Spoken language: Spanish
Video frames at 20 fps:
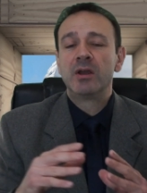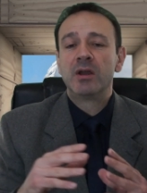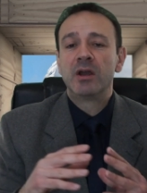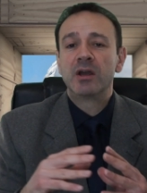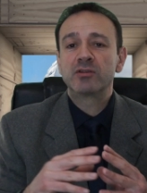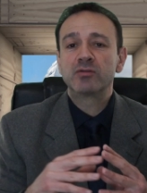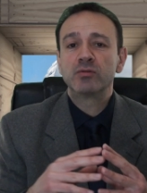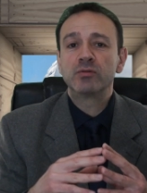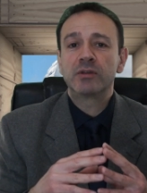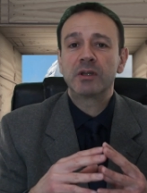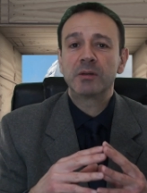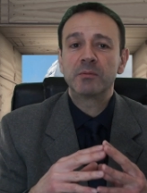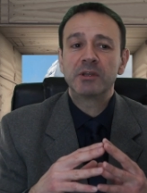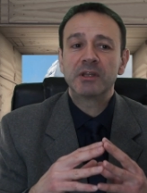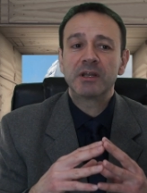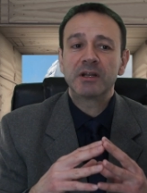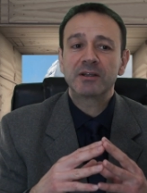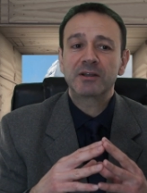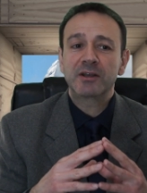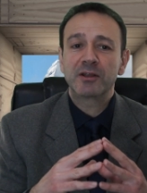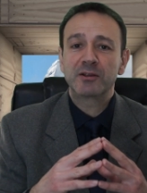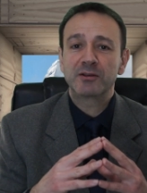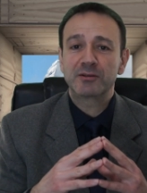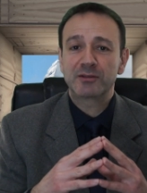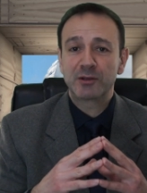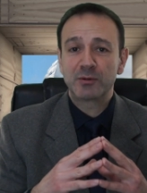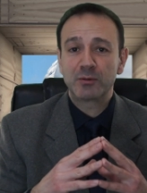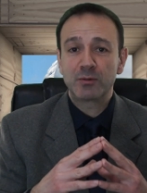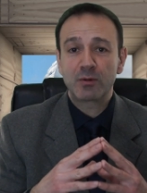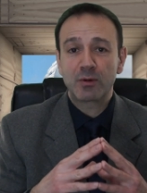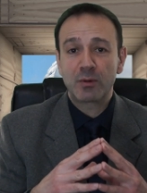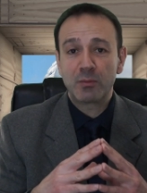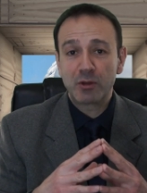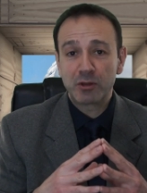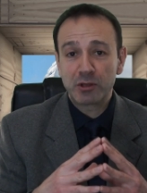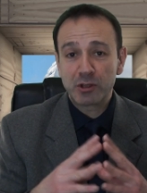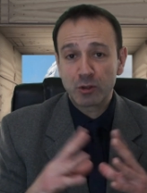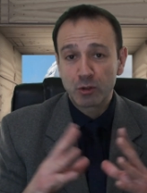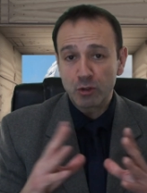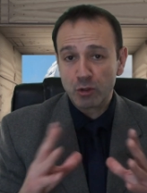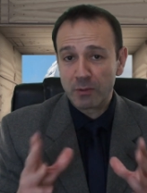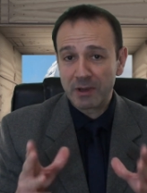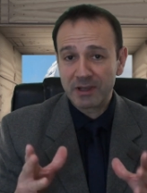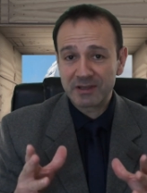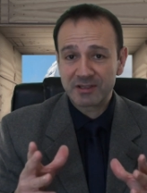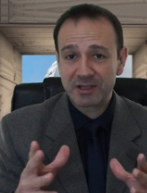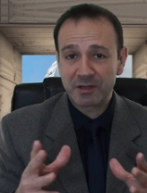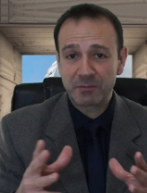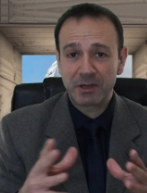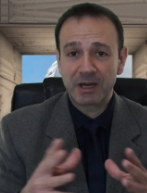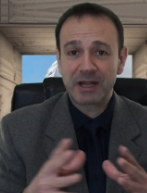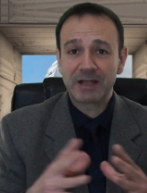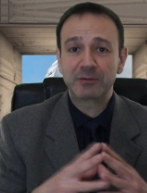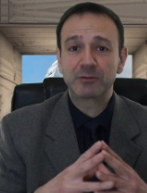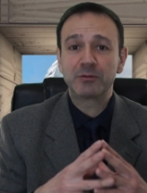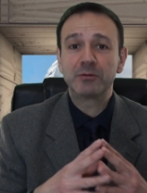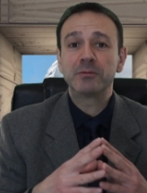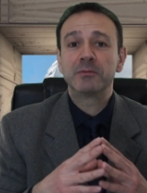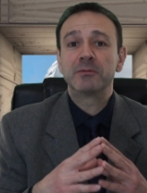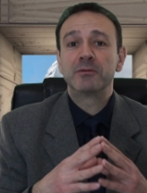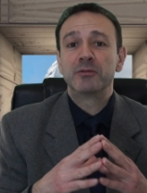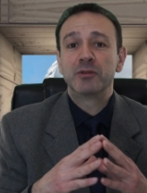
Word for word: Es un terminal que desde luego, como digo, no va a ser barato,